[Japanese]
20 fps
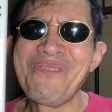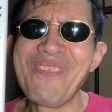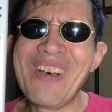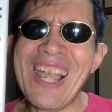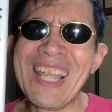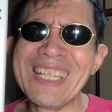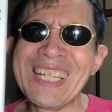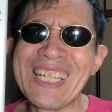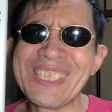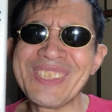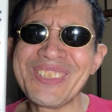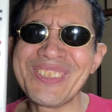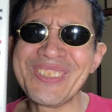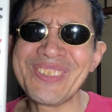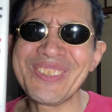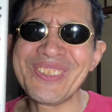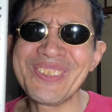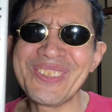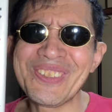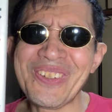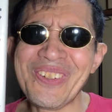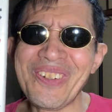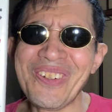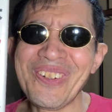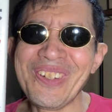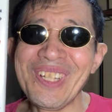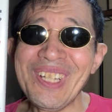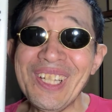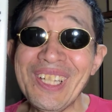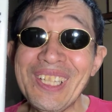マイナスする
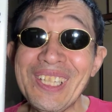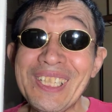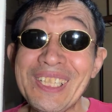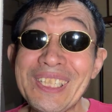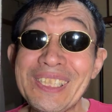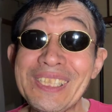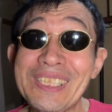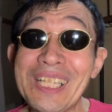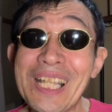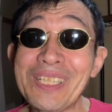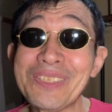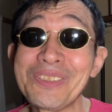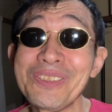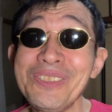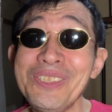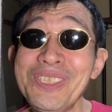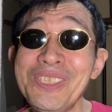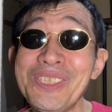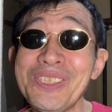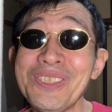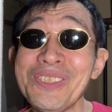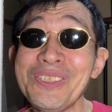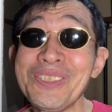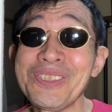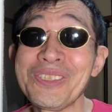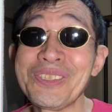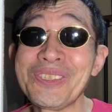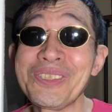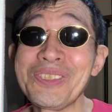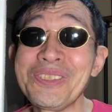と約二十
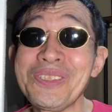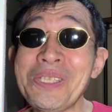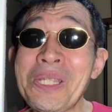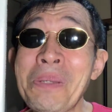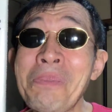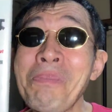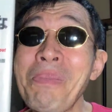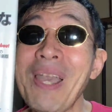数年